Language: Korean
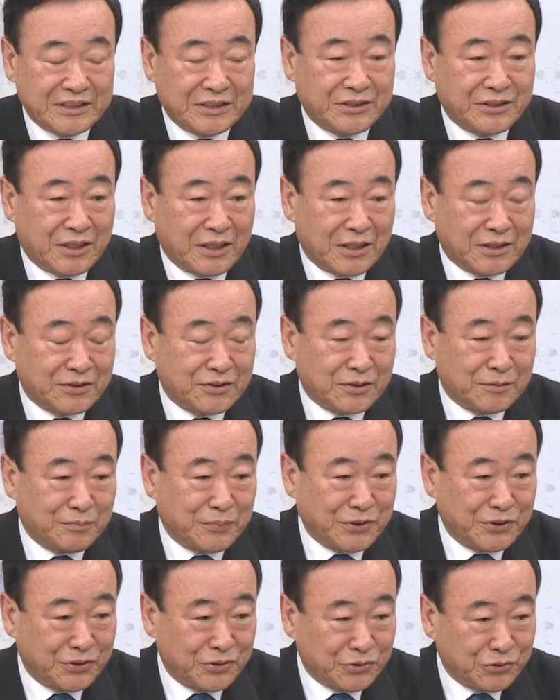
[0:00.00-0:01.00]
지정학적
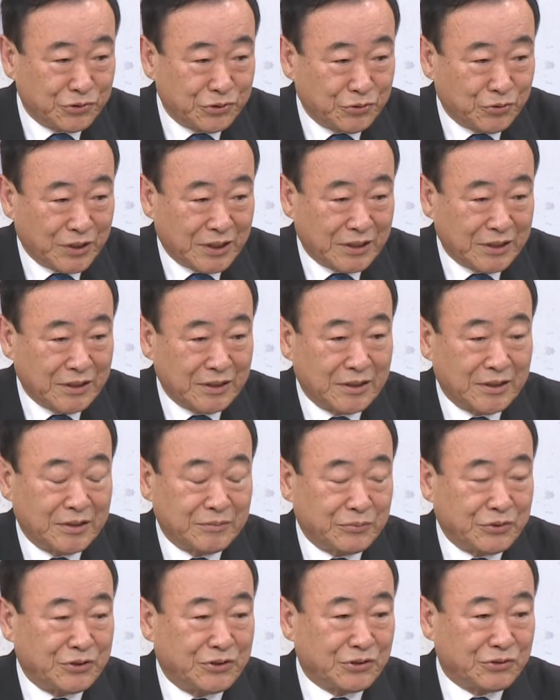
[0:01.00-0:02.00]
비교 우위와
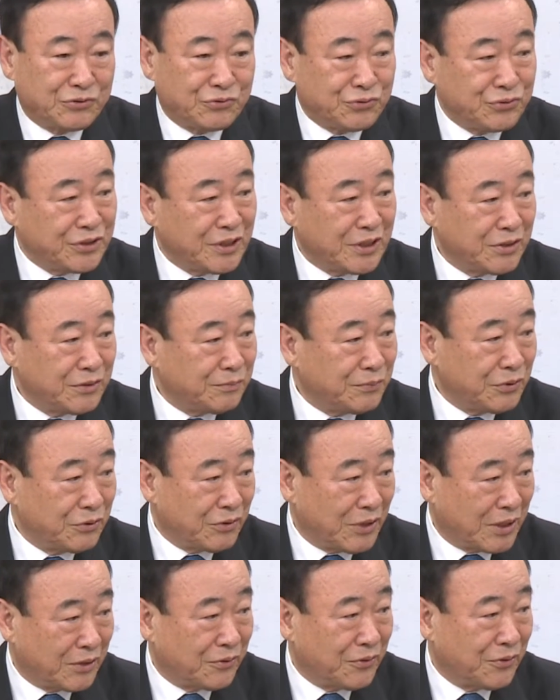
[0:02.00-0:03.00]
물적 투자에도
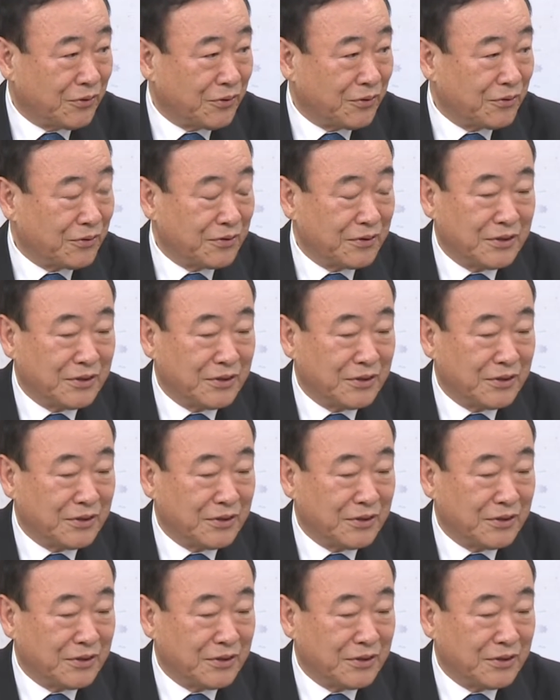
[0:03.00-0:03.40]
불구하고